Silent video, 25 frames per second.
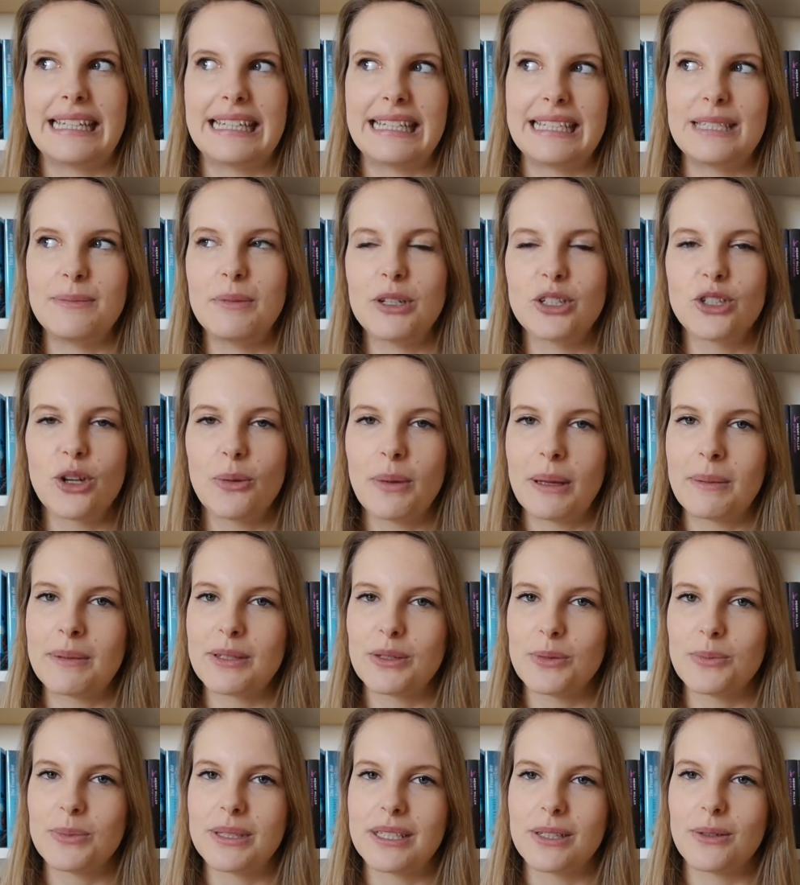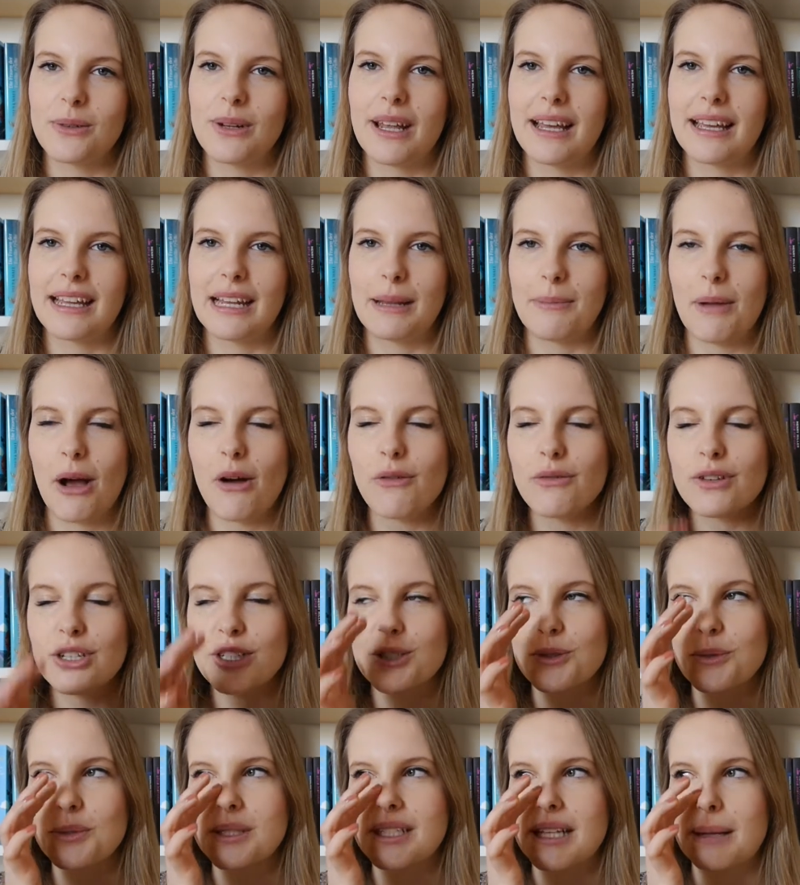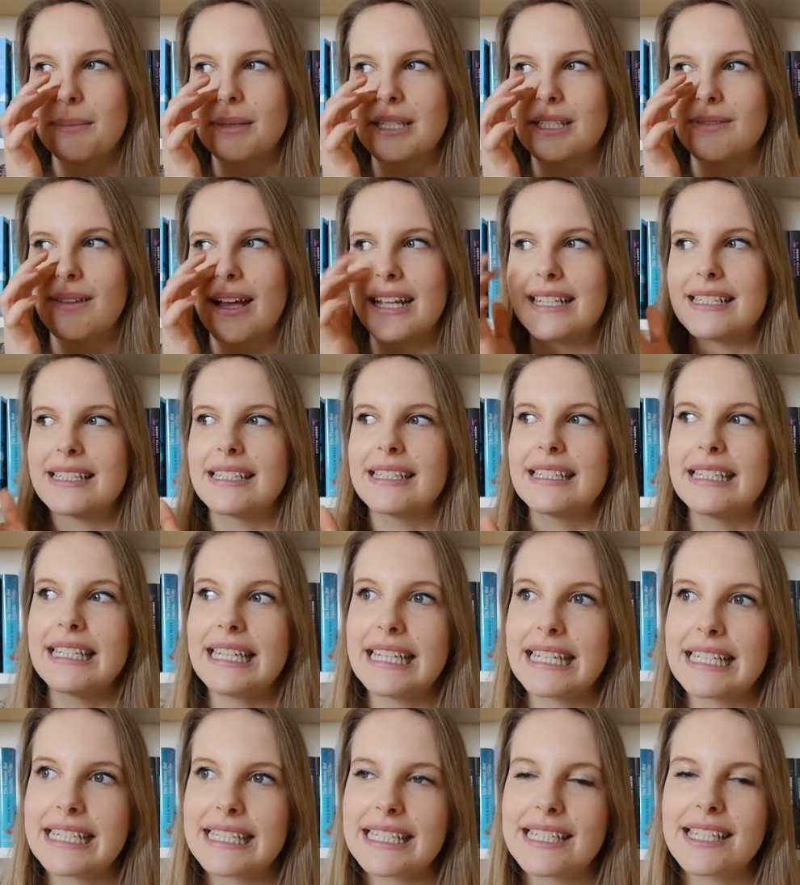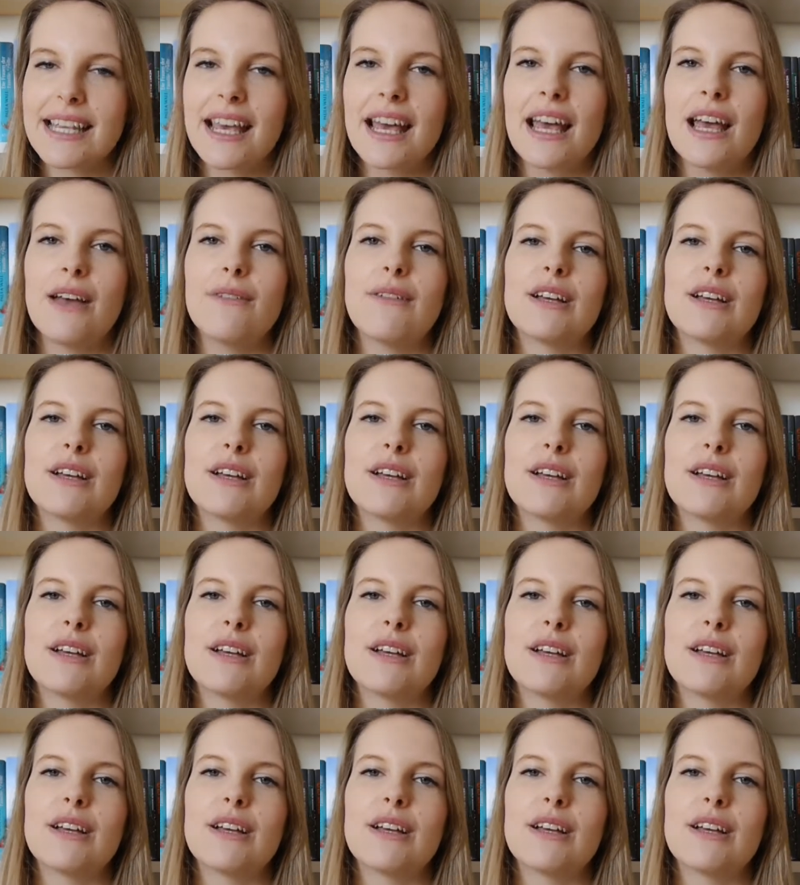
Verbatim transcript: ist mir schon manchmal so ein bisschen unangenehm aufgestoßen, aber es war jetzt nichts,